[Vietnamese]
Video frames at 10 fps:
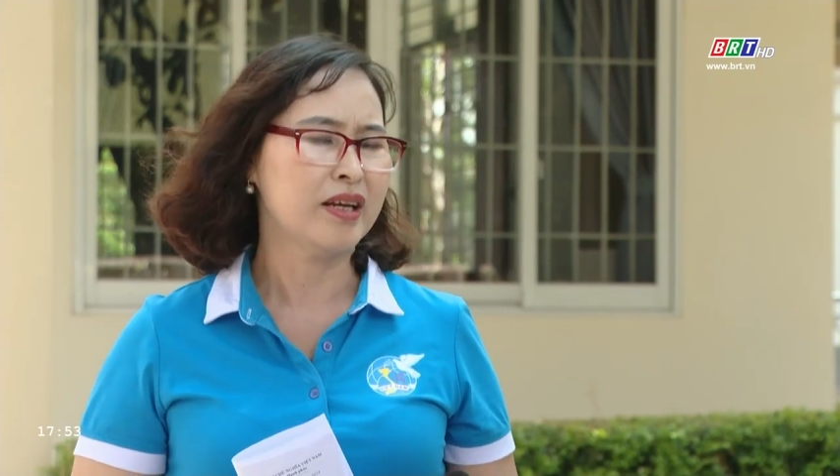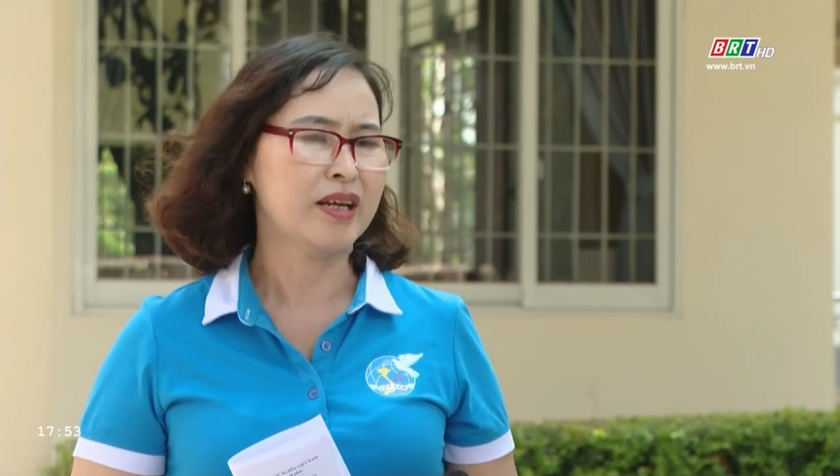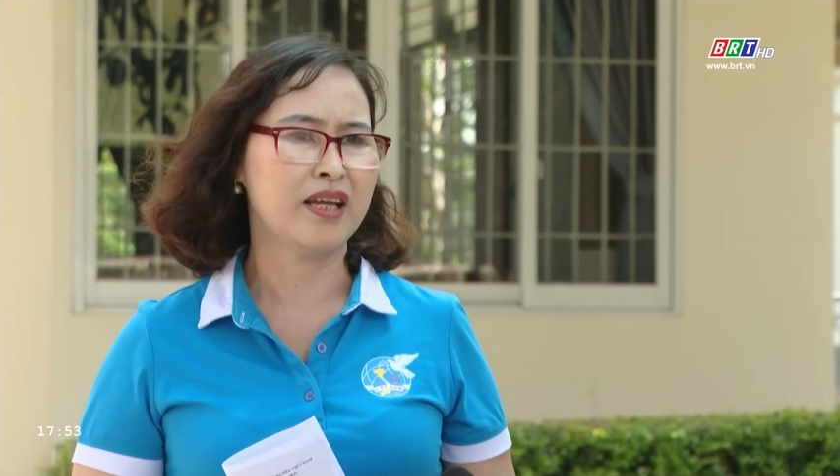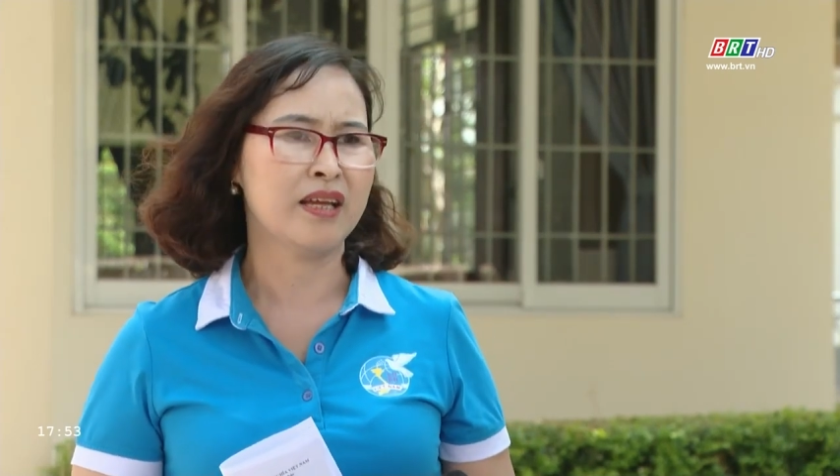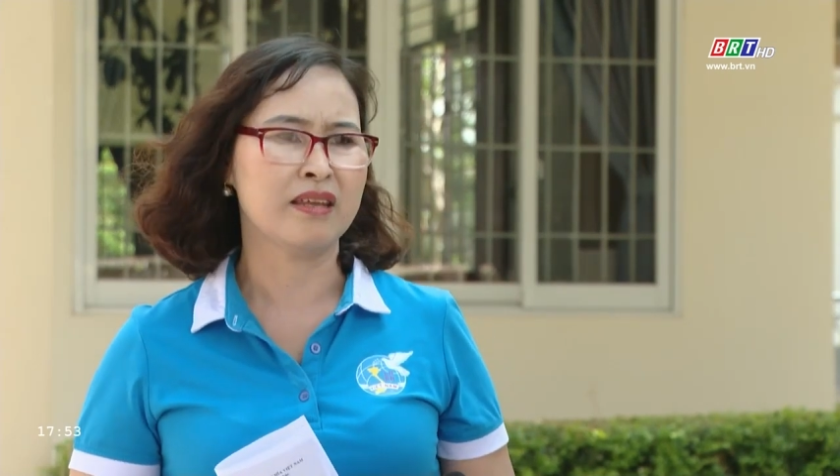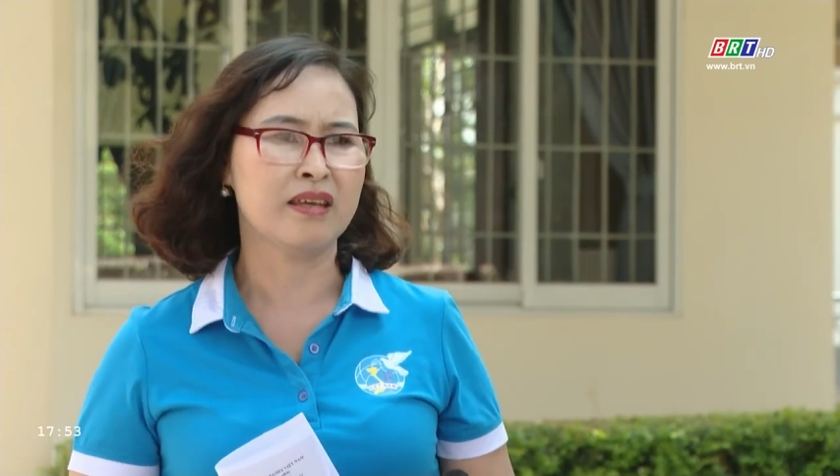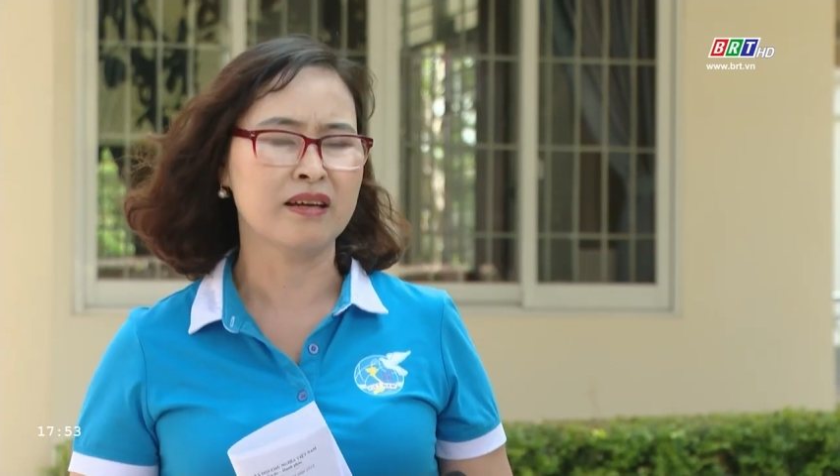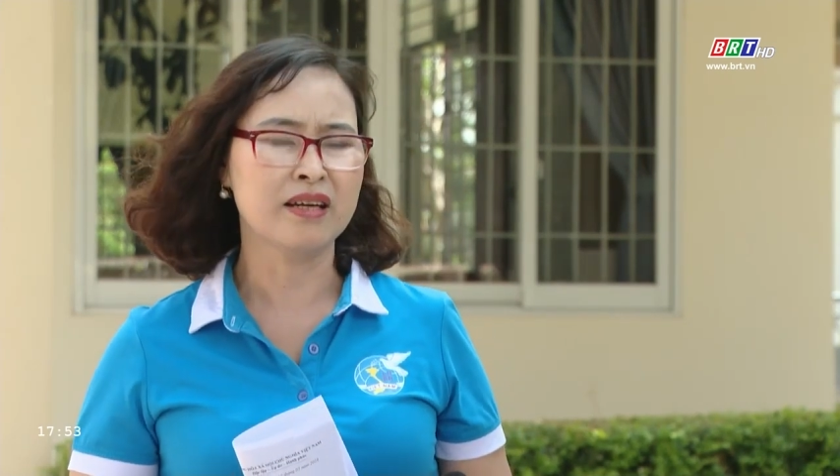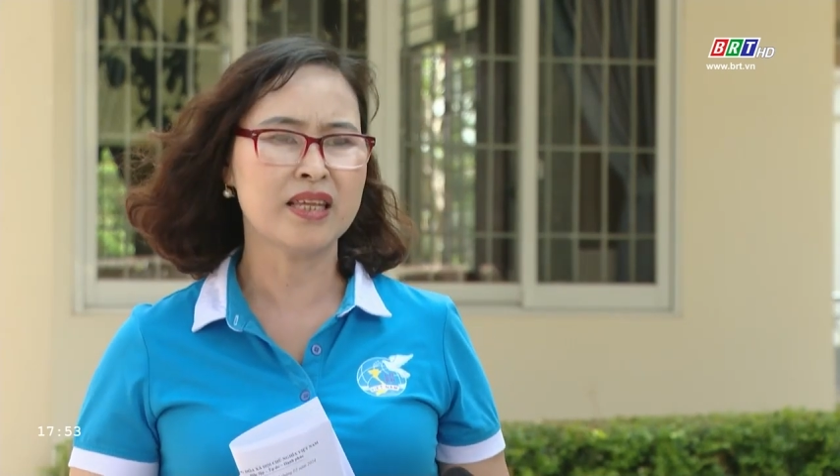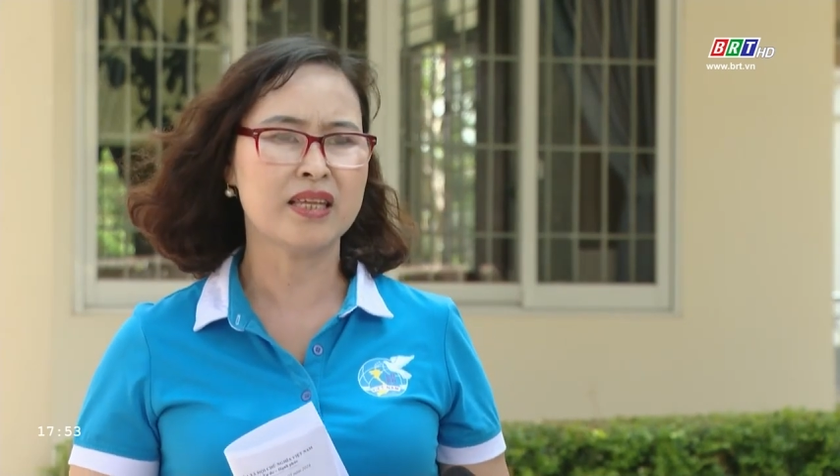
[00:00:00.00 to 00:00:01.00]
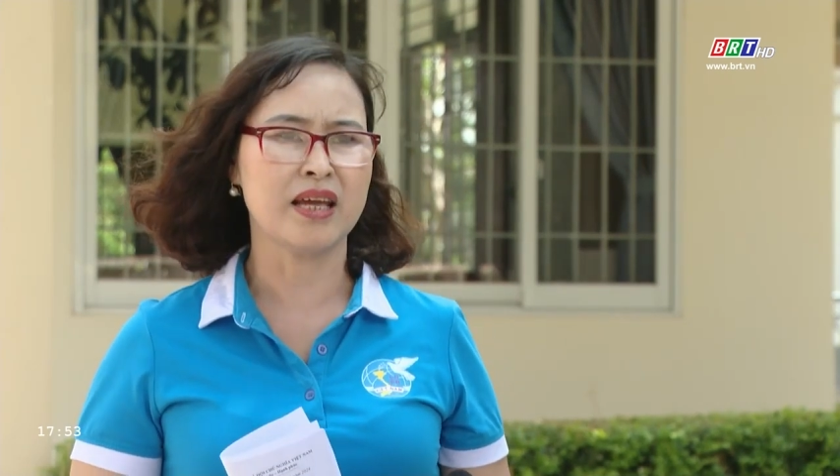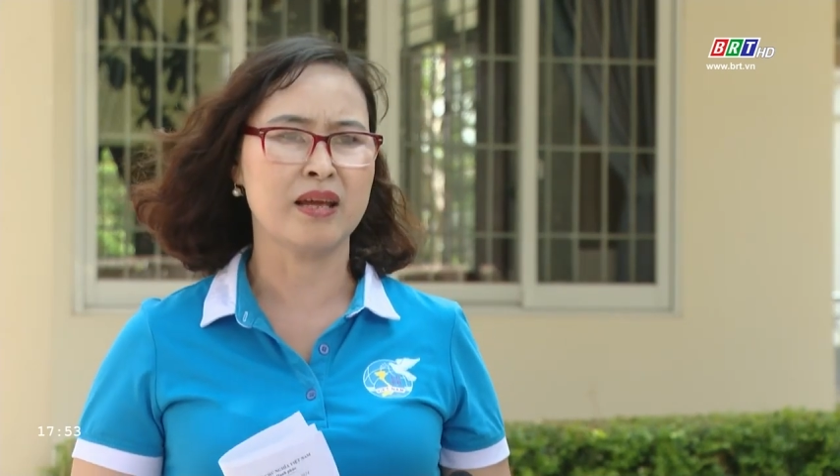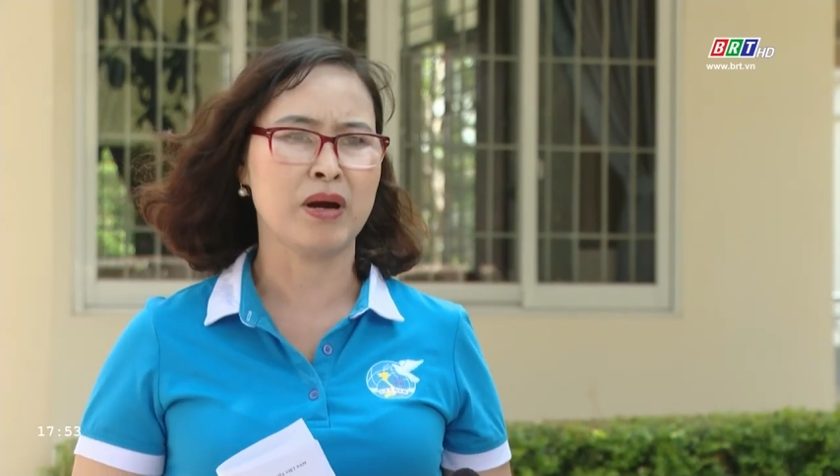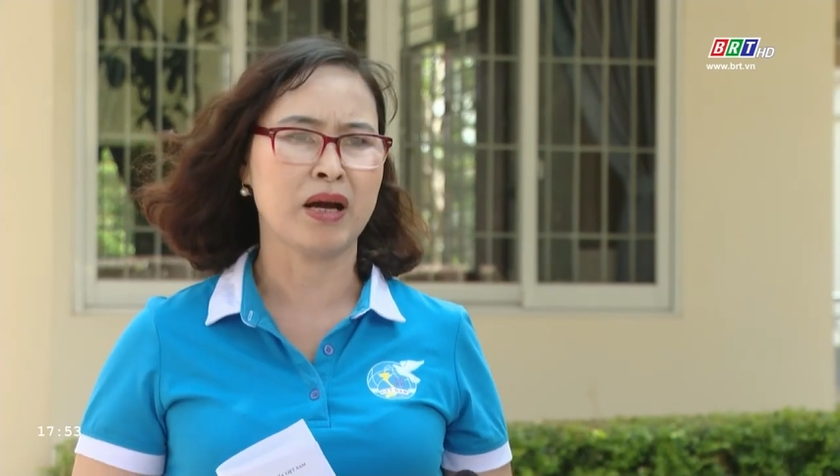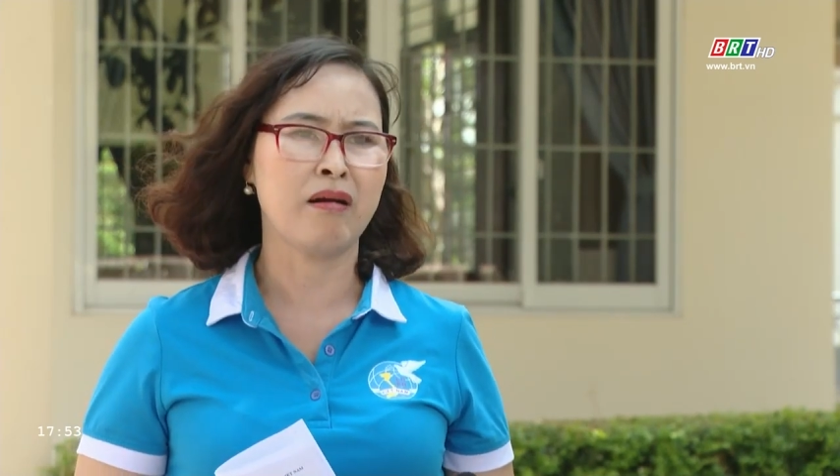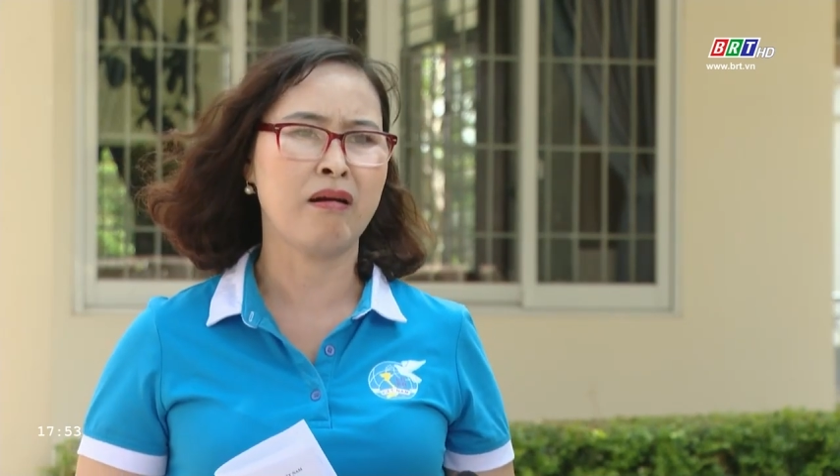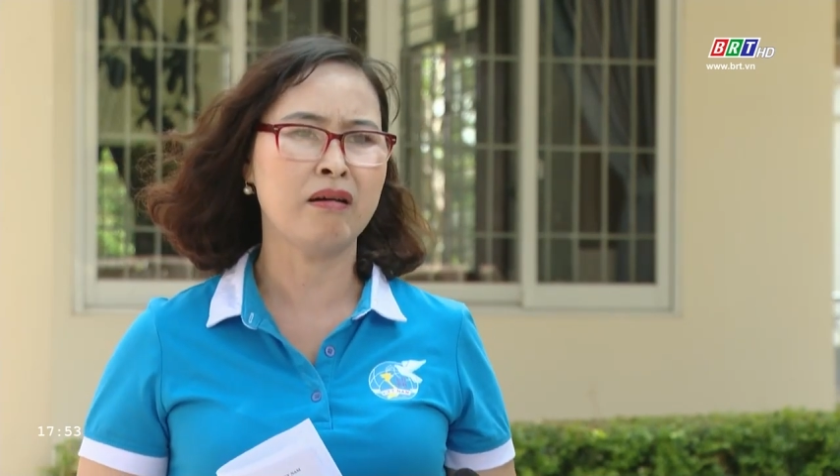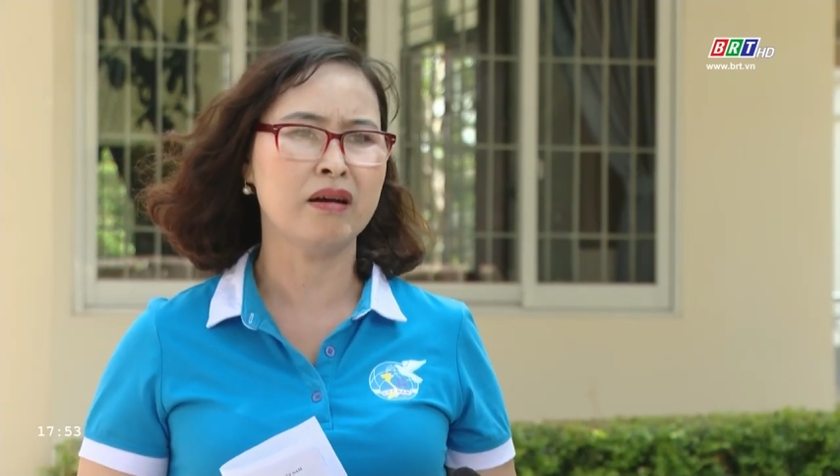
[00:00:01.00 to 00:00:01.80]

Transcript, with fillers: thì những cái chị mà có